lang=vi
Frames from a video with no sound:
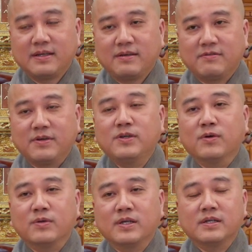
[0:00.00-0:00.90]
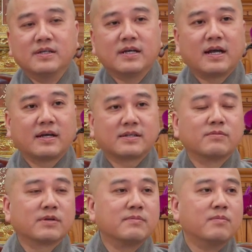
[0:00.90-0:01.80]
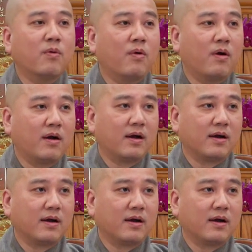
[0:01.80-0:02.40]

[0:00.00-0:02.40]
ví dụ như trong cái mùa